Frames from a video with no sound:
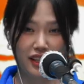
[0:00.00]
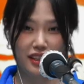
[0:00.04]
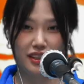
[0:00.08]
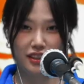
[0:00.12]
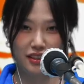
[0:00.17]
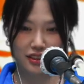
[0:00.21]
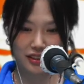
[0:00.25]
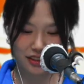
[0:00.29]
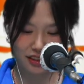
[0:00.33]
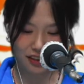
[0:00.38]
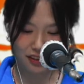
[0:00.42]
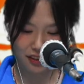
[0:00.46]

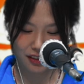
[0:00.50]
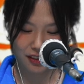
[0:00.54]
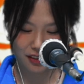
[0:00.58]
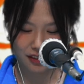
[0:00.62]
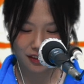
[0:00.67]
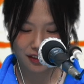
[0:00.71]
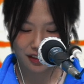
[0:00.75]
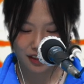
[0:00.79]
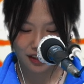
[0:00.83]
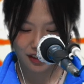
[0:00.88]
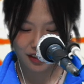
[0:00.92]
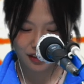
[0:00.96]
이어서
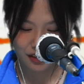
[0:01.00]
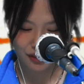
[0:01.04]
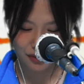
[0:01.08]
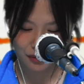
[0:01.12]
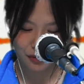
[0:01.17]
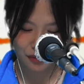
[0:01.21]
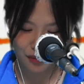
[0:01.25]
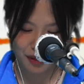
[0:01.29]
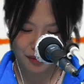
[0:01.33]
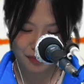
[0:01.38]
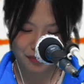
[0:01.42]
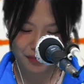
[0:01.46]

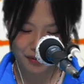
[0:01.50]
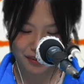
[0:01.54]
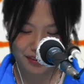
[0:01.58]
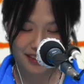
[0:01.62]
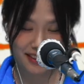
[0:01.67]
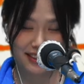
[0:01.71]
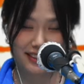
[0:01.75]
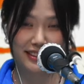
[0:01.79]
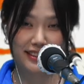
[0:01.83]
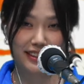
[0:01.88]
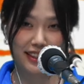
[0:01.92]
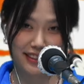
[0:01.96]
또 한 번
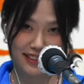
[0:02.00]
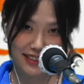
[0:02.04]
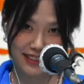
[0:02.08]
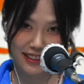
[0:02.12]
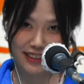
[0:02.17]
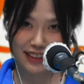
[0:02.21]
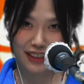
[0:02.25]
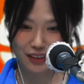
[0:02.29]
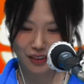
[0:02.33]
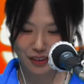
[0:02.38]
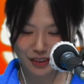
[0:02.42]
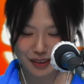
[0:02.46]

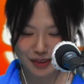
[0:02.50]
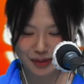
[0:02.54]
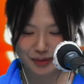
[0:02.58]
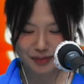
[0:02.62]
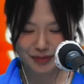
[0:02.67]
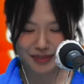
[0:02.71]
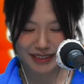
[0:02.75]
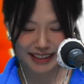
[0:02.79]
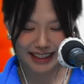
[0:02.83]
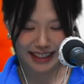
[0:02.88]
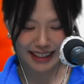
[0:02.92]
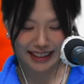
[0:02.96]
인사드리게
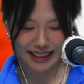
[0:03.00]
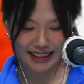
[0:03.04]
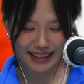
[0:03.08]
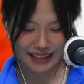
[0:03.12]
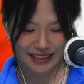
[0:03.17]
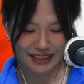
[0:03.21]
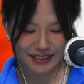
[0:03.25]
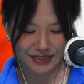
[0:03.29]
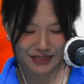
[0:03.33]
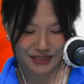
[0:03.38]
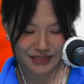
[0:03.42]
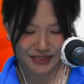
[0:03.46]
됐습니다.
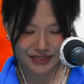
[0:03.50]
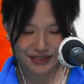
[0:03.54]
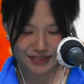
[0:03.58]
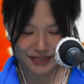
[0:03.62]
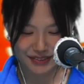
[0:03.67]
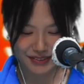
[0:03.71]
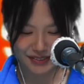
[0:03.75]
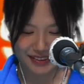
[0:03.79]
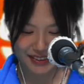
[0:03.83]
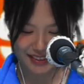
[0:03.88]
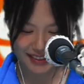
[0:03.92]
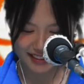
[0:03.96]

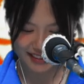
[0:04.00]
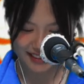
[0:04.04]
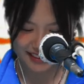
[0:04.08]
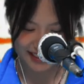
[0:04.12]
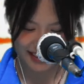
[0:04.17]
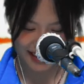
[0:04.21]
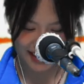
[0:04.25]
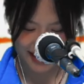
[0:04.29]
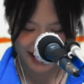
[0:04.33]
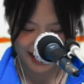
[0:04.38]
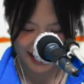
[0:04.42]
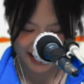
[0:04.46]
오늘은
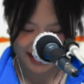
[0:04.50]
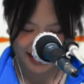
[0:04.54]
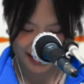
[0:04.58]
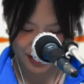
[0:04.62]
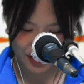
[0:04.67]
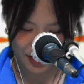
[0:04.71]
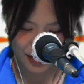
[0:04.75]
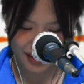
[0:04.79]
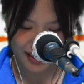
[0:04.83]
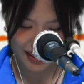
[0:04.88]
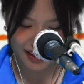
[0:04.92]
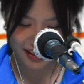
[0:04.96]

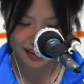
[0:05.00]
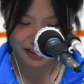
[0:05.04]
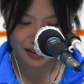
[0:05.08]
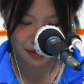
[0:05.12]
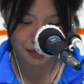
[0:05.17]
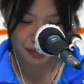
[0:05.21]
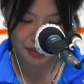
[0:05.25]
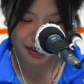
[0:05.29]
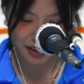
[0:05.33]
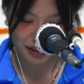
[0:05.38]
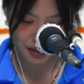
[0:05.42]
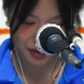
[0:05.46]
저에게
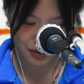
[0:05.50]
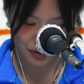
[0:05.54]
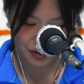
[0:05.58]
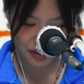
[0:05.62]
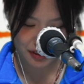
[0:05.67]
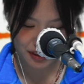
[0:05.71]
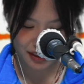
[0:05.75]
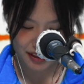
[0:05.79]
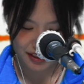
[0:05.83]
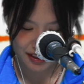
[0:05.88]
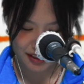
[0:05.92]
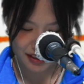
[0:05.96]
의미 있고
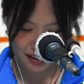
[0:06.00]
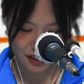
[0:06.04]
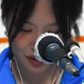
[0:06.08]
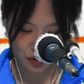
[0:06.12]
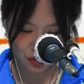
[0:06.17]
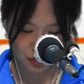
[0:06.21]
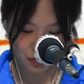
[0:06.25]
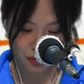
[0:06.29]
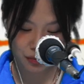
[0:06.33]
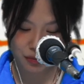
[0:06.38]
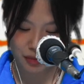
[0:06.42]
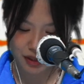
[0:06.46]

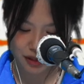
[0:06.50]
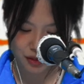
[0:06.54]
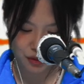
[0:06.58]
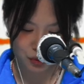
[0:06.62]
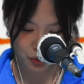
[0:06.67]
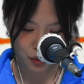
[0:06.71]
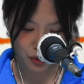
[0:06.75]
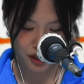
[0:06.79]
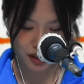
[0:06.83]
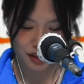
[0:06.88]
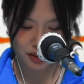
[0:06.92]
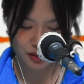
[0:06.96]
정말
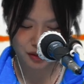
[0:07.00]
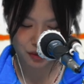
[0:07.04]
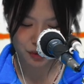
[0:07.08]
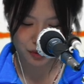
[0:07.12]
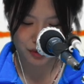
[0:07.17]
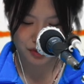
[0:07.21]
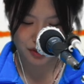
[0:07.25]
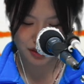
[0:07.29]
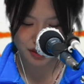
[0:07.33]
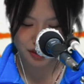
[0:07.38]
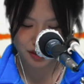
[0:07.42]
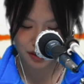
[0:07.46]
좋아하는
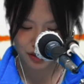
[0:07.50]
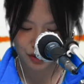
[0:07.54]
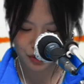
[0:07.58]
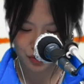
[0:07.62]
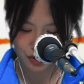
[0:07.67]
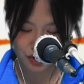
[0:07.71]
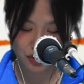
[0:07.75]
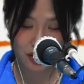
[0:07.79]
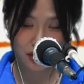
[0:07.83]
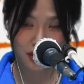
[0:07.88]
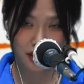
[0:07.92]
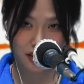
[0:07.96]
곡들을
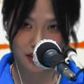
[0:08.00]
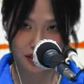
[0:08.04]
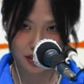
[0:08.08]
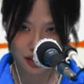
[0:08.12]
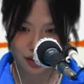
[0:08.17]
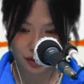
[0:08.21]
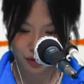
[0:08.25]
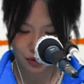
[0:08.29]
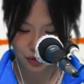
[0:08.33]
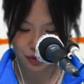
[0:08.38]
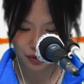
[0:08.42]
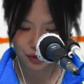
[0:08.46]
추천해
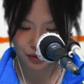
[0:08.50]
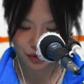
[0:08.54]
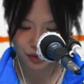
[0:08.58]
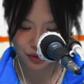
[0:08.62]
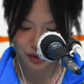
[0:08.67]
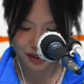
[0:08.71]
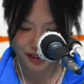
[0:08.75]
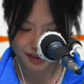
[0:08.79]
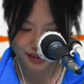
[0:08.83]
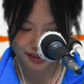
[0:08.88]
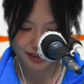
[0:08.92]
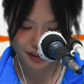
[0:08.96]
드리려고
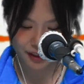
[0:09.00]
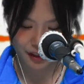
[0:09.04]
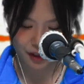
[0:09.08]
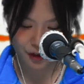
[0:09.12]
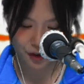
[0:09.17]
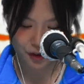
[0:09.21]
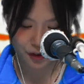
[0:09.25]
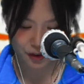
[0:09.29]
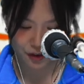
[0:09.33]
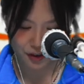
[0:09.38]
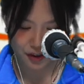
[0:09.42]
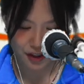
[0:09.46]

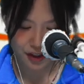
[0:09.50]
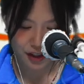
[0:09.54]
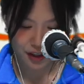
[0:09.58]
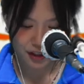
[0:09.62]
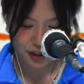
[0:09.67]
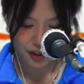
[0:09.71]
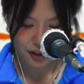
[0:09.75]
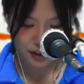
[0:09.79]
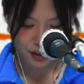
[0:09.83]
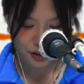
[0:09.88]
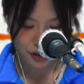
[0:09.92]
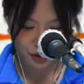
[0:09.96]
하는데요.
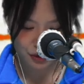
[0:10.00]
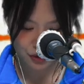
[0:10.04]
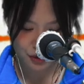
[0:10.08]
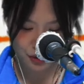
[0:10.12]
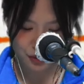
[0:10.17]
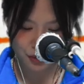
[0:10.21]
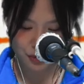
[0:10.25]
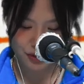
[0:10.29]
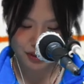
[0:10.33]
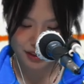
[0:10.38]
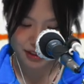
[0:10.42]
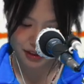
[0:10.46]

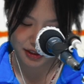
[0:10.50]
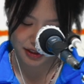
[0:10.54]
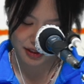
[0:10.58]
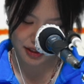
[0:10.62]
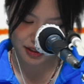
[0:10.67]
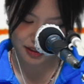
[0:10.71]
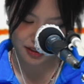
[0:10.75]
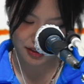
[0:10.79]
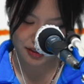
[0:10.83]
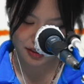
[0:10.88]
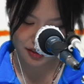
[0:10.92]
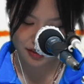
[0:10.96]
선곡
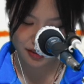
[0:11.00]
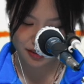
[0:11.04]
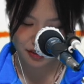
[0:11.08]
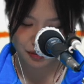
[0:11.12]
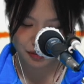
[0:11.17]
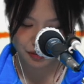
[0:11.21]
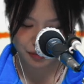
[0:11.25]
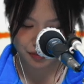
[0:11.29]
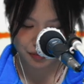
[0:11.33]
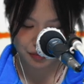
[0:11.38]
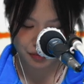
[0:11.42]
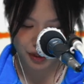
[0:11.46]
리스트는
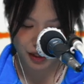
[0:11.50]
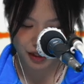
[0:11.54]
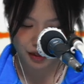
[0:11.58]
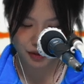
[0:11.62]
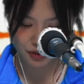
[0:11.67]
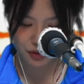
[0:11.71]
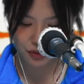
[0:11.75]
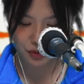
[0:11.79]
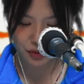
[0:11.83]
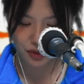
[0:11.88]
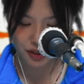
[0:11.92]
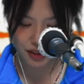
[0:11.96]

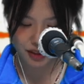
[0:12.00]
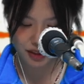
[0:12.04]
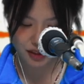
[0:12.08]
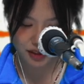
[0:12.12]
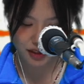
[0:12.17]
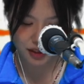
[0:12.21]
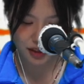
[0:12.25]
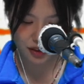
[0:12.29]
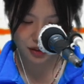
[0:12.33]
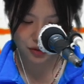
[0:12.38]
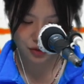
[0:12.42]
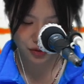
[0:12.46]
방송이
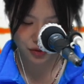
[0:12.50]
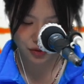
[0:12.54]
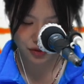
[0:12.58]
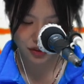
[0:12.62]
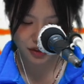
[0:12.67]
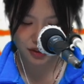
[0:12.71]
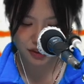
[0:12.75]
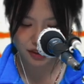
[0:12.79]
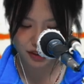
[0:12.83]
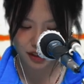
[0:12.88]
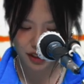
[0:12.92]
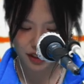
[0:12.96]
끝난 후
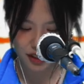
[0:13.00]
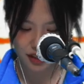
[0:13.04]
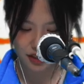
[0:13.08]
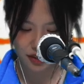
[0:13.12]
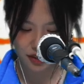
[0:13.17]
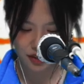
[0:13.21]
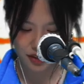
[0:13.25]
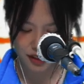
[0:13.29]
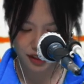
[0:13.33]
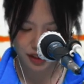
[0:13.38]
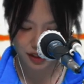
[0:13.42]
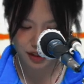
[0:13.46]

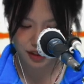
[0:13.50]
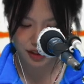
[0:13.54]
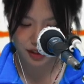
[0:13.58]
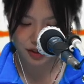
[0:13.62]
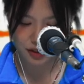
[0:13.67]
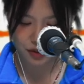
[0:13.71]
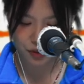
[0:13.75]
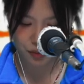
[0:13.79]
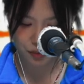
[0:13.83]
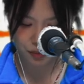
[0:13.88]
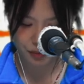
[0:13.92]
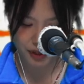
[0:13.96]
스테이션 Z
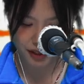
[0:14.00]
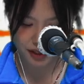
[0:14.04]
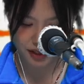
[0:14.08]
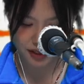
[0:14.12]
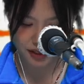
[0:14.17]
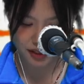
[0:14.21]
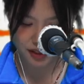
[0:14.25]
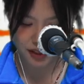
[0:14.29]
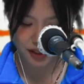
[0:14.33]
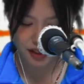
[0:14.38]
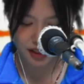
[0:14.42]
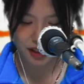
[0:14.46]

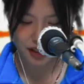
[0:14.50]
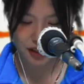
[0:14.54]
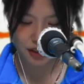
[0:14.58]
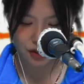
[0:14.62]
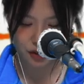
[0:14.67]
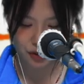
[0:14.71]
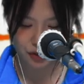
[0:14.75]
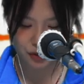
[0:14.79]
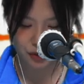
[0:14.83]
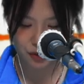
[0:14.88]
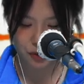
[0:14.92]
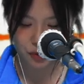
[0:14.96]
홈페이지
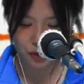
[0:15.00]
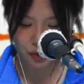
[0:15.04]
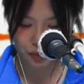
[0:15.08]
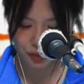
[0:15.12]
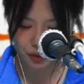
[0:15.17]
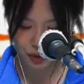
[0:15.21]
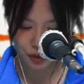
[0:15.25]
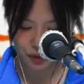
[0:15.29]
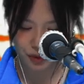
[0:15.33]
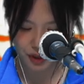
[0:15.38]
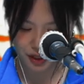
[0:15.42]
선곡표